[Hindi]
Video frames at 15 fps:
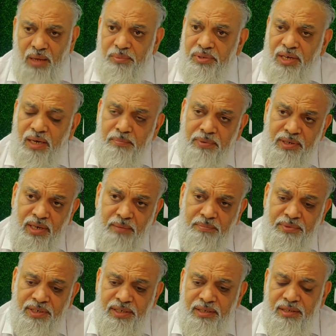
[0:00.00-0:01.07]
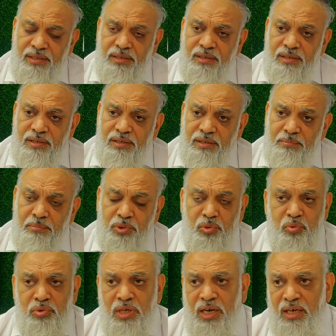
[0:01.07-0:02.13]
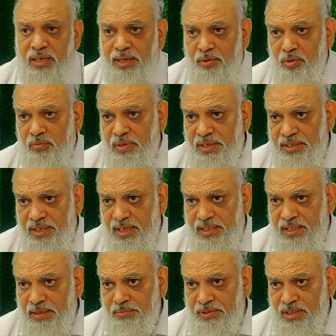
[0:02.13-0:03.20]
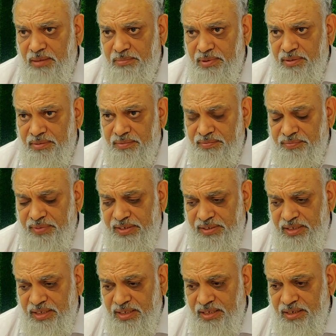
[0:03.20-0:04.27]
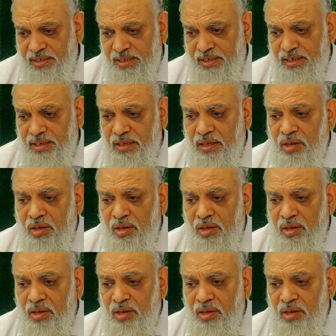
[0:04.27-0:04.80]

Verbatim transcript: अब यहाँ पर आपने मौजूदा हालात वाक़ात के मुताबिक फैसले करने